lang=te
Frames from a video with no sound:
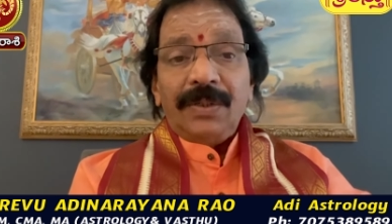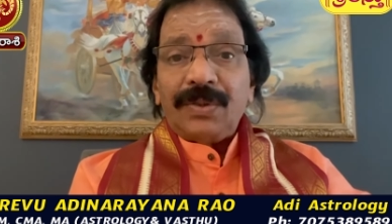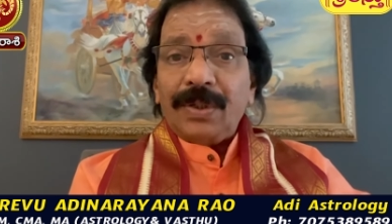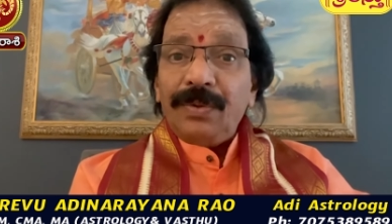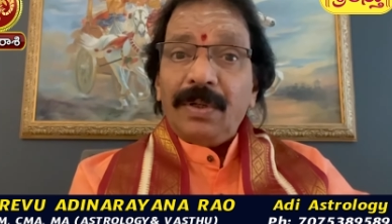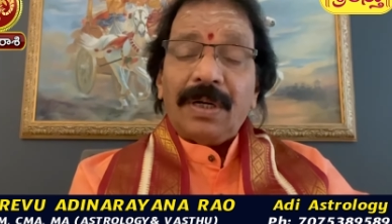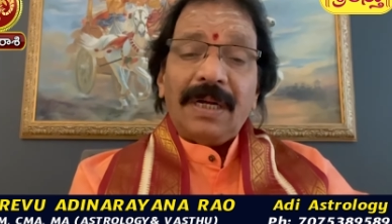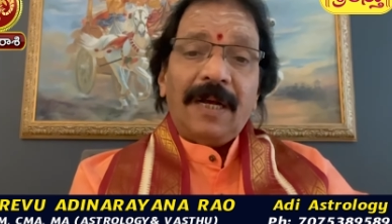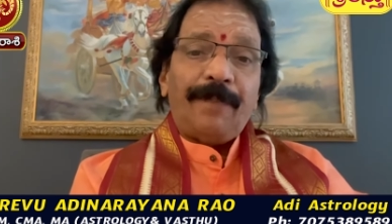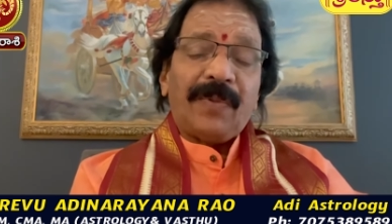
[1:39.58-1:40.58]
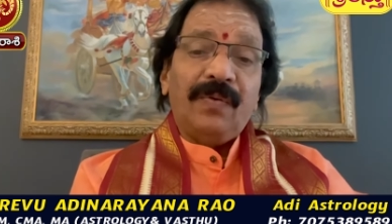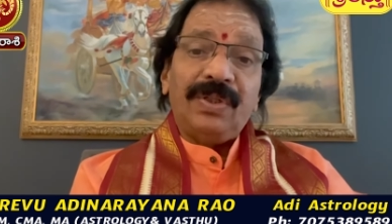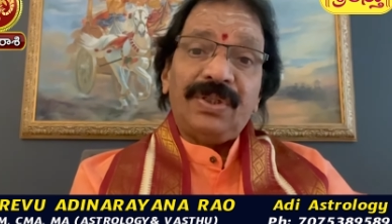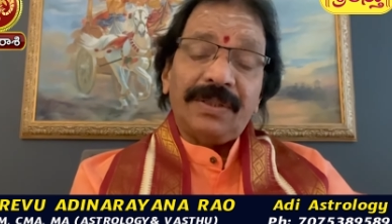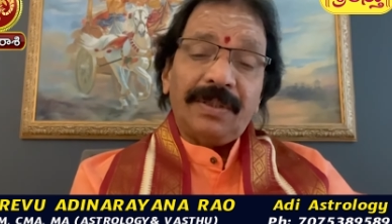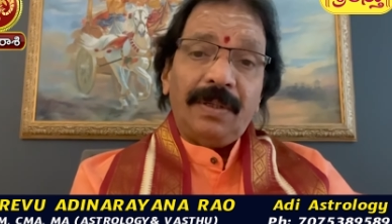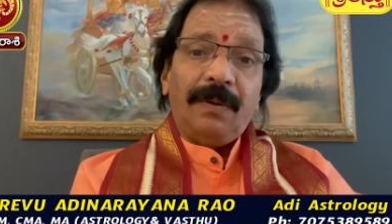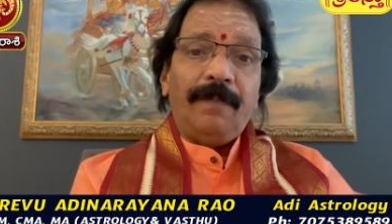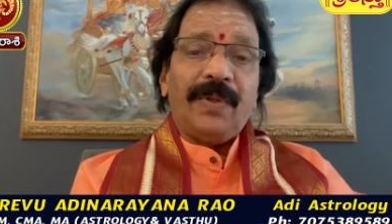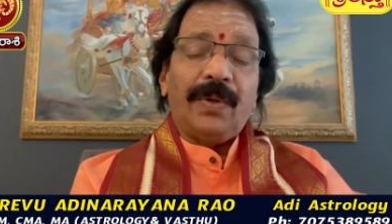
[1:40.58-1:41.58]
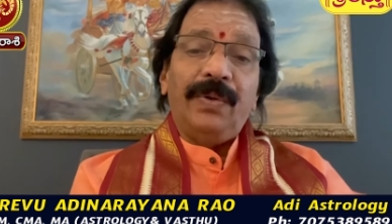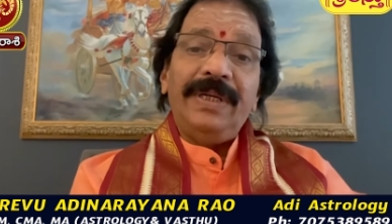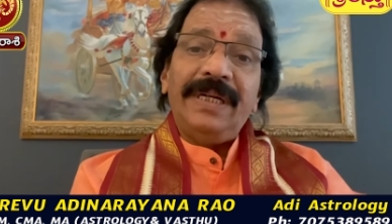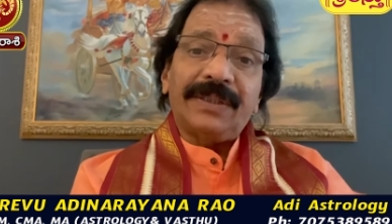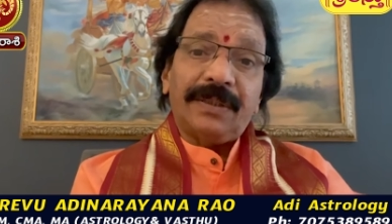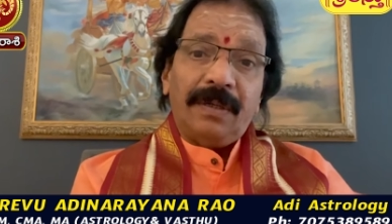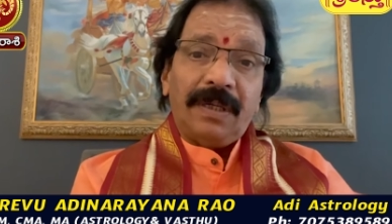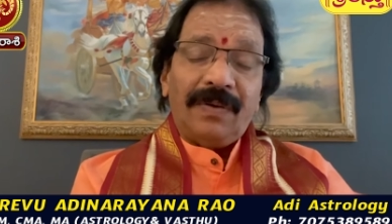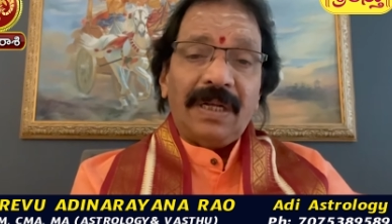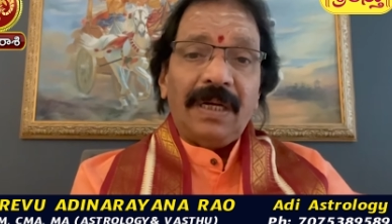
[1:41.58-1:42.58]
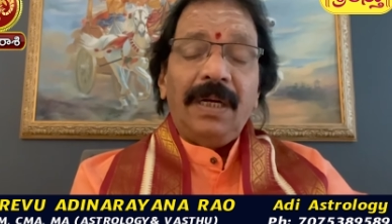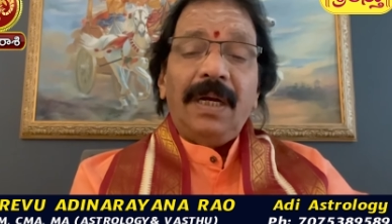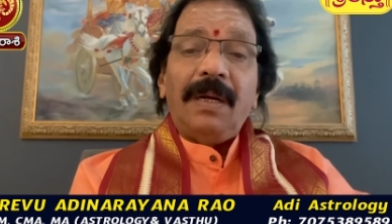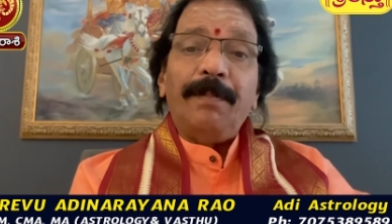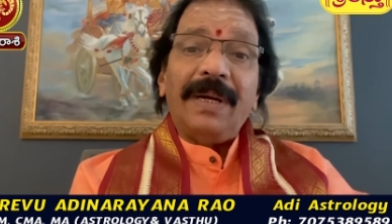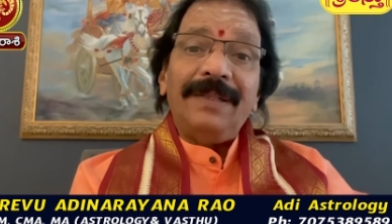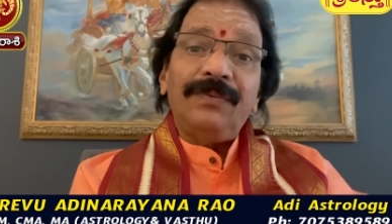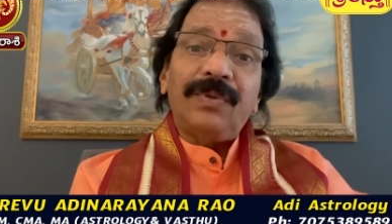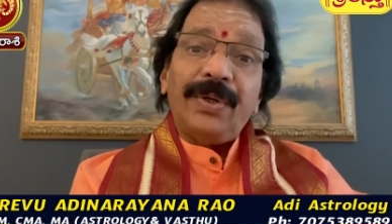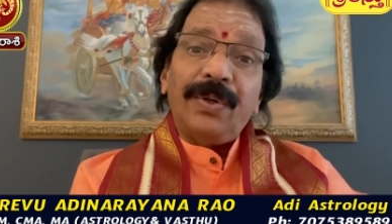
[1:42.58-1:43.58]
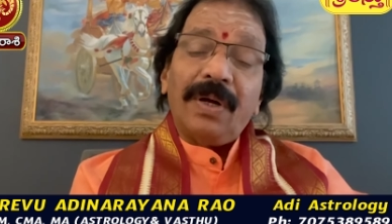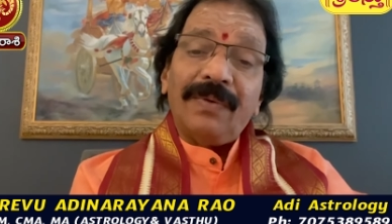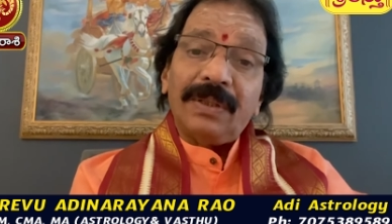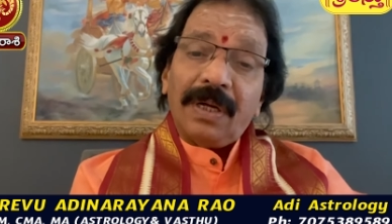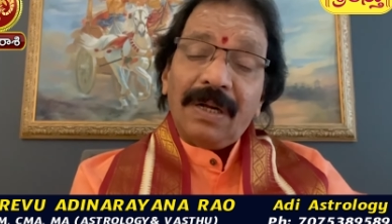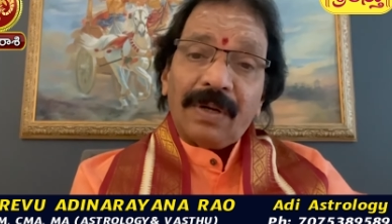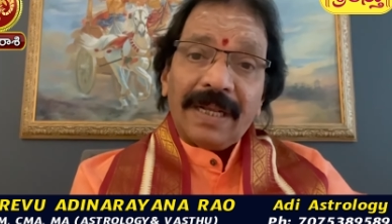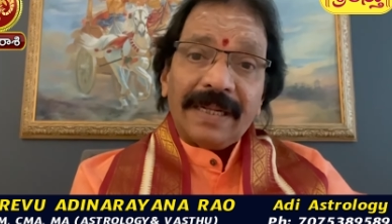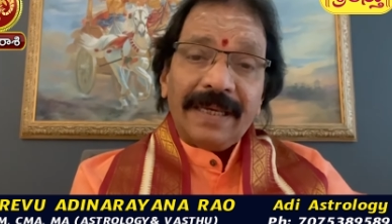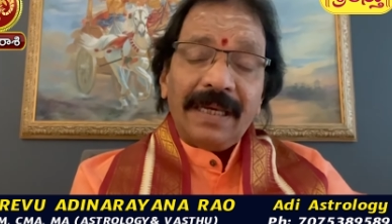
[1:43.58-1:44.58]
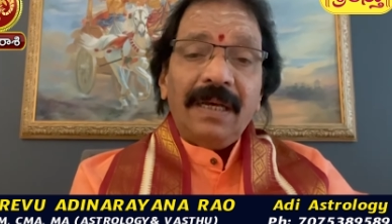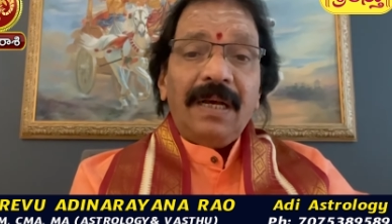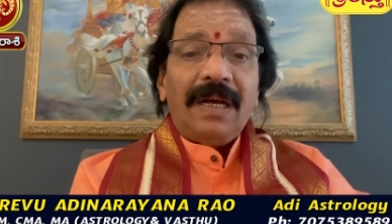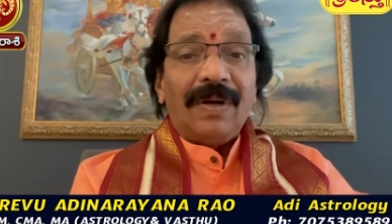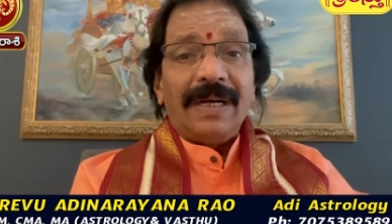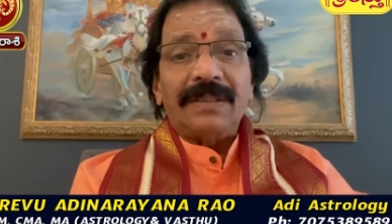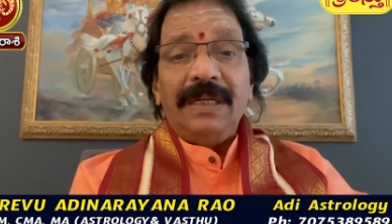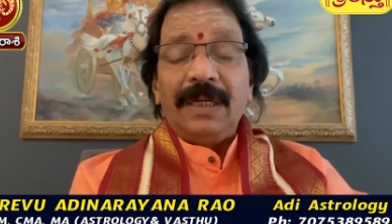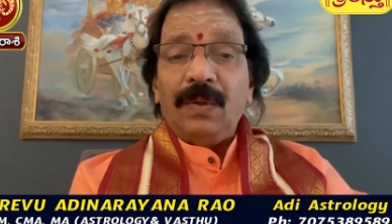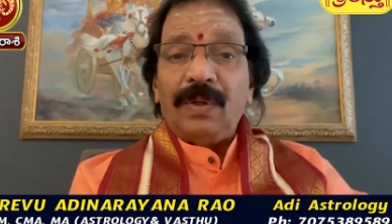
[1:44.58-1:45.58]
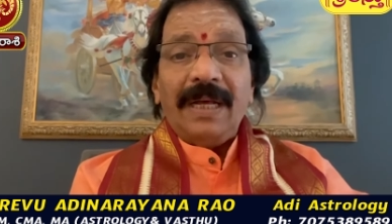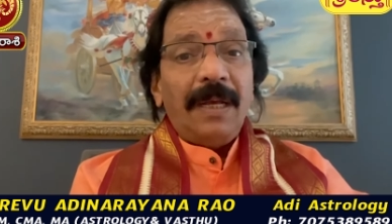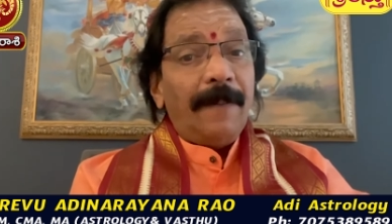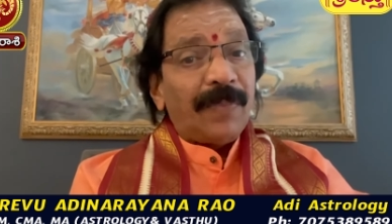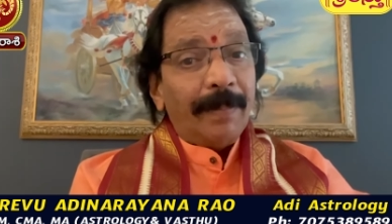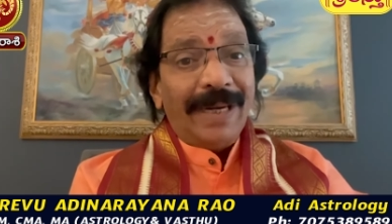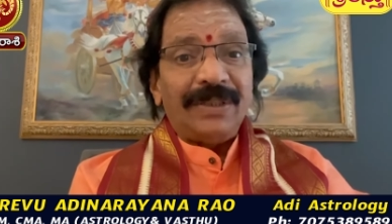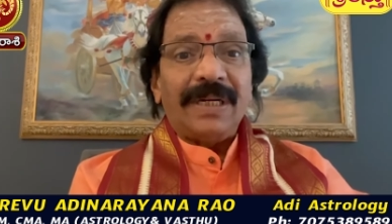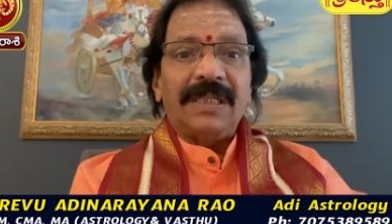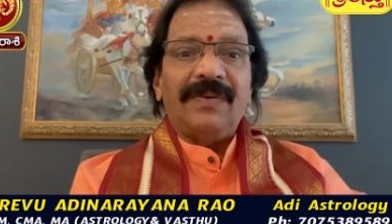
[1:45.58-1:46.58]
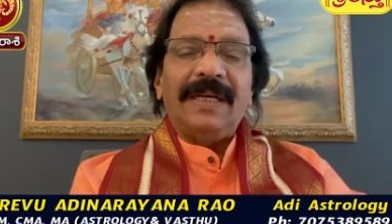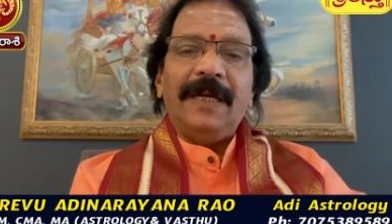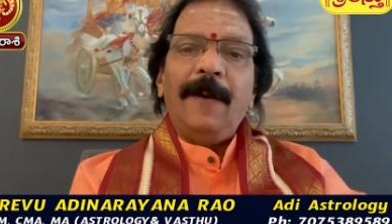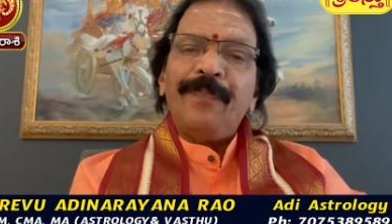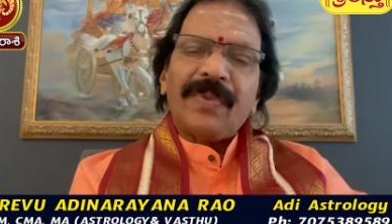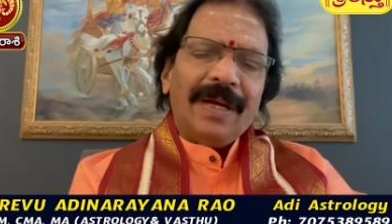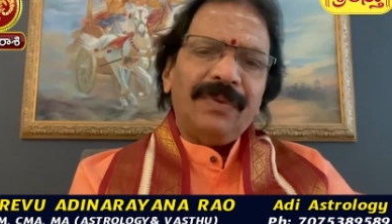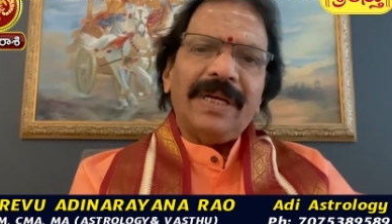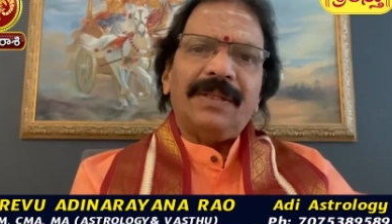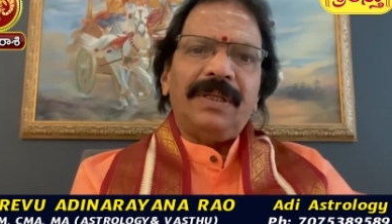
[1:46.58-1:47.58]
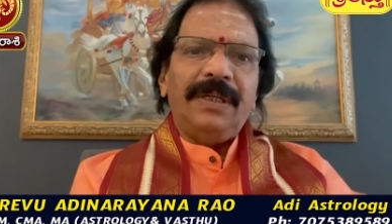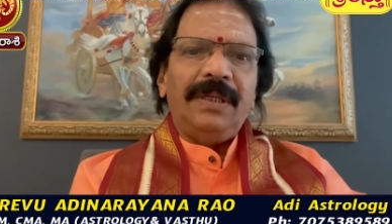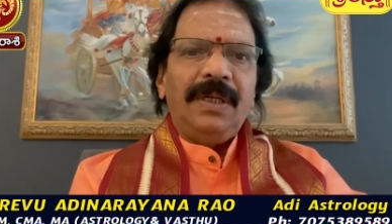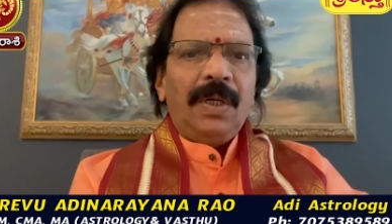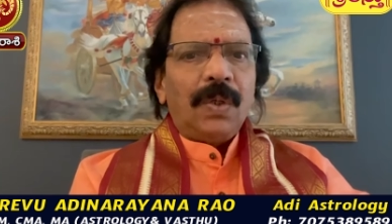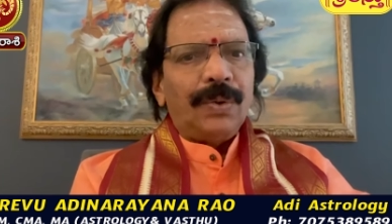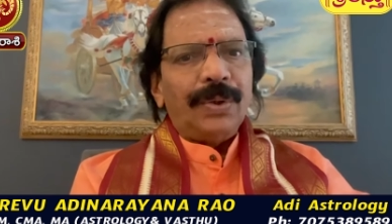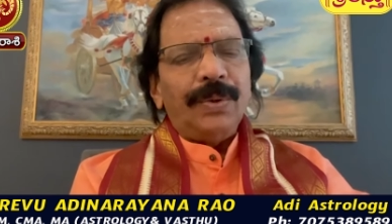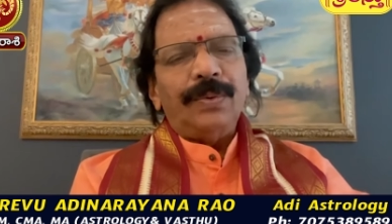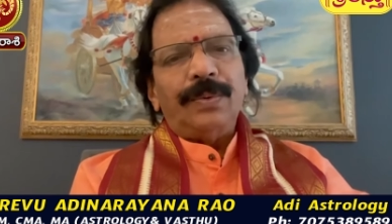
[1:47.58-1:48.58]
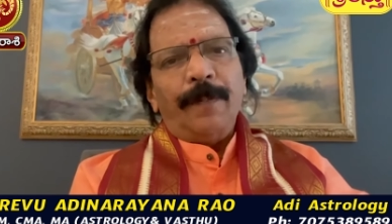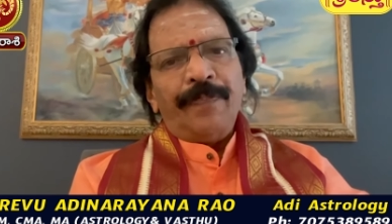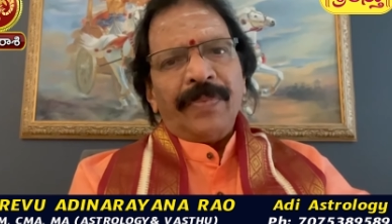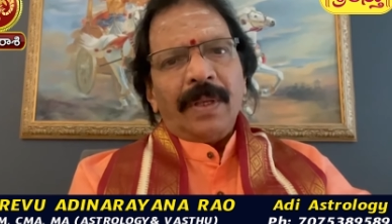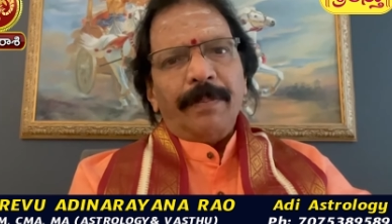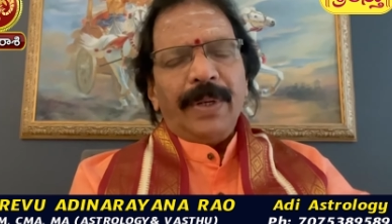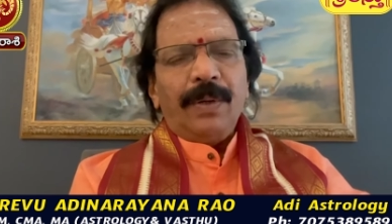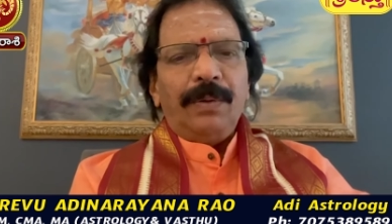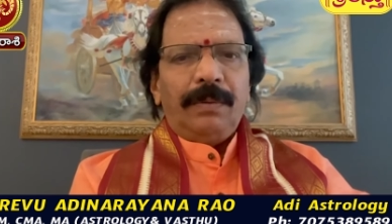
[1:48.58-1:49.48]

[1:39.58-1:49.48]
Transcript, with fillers: చంద్రుడు కూడా వచ్చే స్థితిలో రోహిణి నక్షత్రం ఉండడం వలన మరింత యోగవంతంగా ఉండడానికే అవకాశాలు ఎక్కువ ఉన్నాయి మేషరాశి వాడికి అంతేకాదండి కుజుడు మీకు